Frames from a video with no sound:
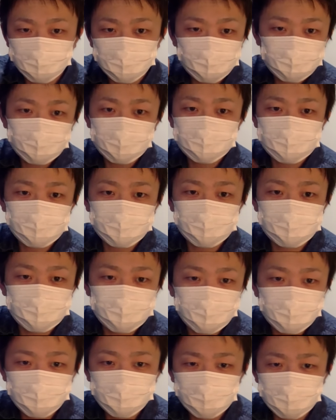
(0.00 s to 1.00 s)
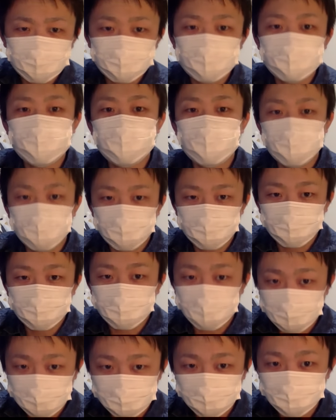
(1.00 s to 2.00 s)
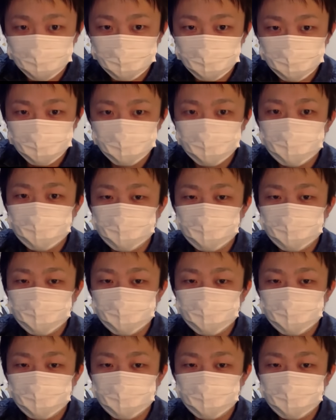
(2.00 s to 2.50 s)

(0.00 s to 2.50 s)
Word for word: クの当倍チャレンジをやっていきたいと思います。